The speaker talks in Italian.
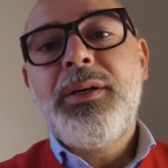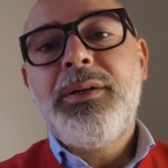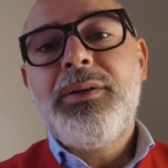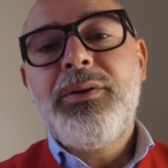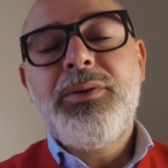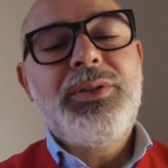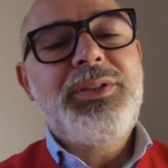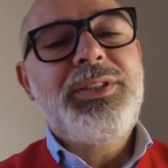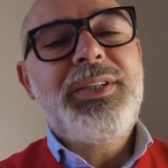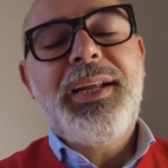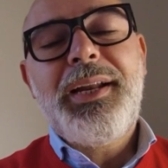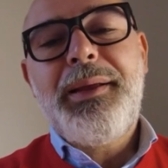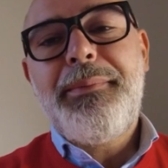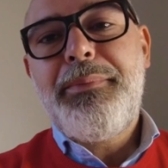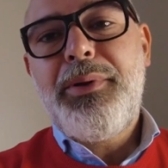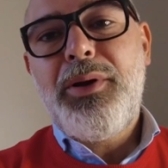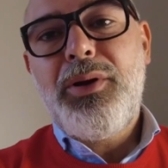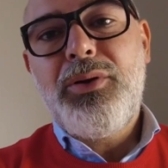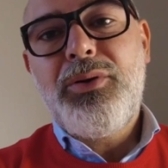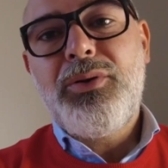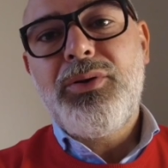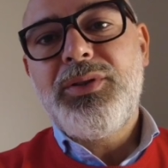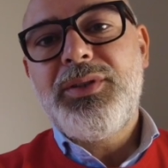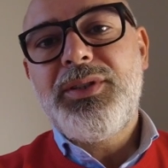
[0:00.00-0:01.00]
non
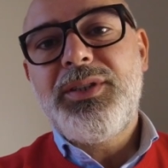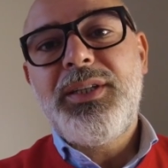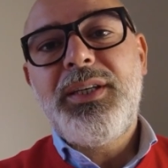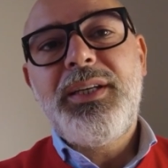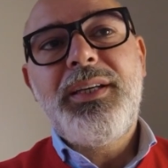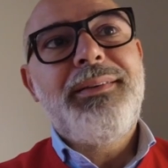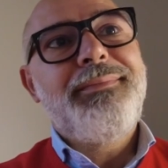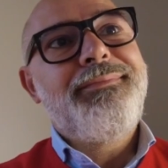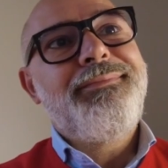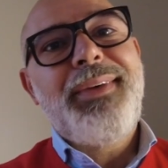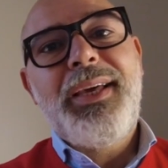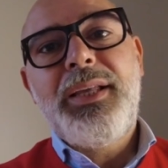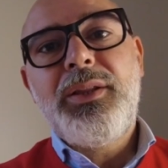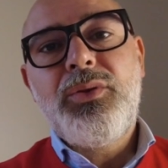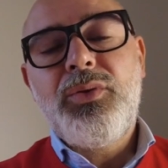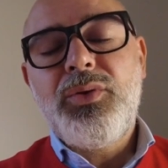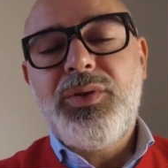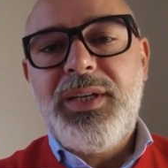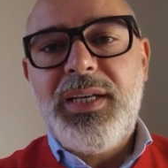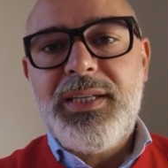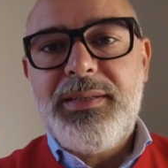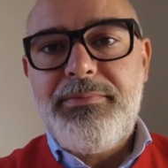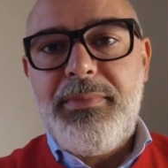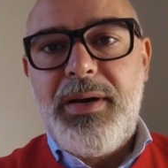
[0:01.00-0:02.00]
sarebbero così
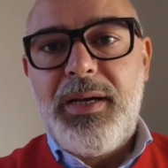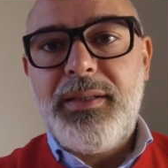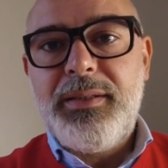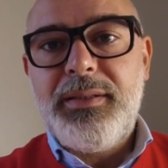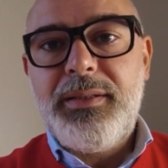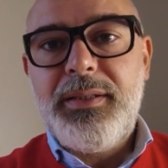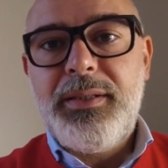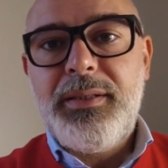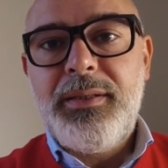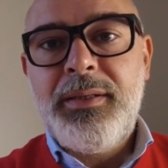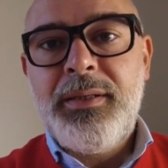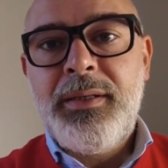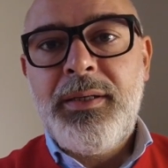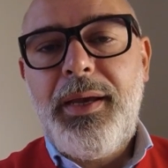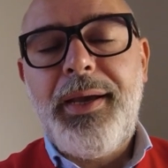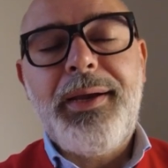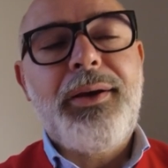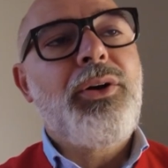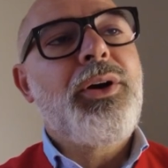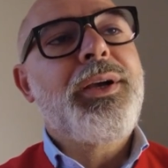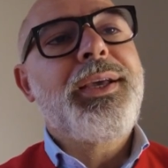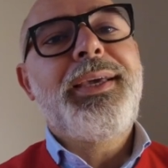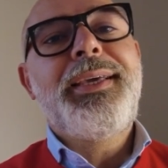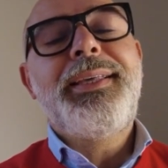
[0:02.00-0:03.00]
entusiasmanti.
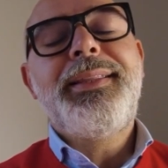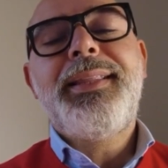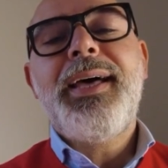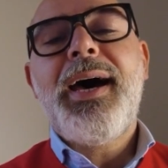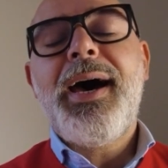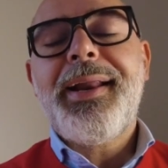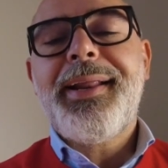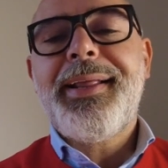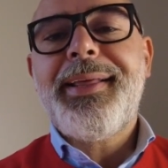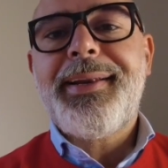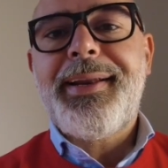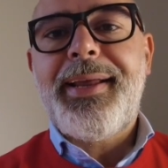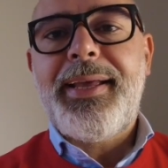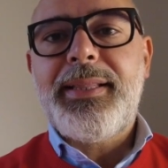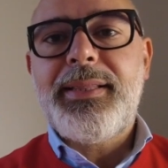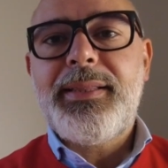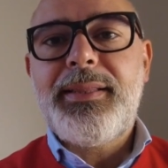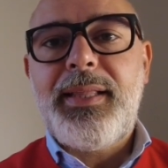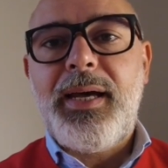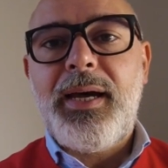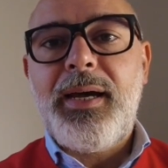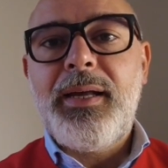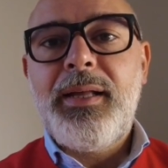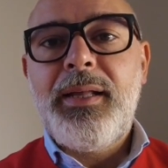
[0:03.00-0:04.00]
Ecco, a chi dare
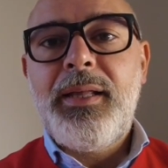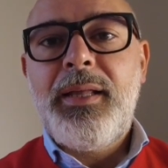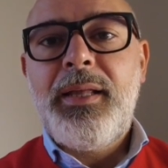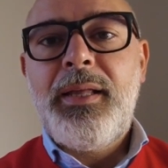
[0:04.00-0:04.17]
retta?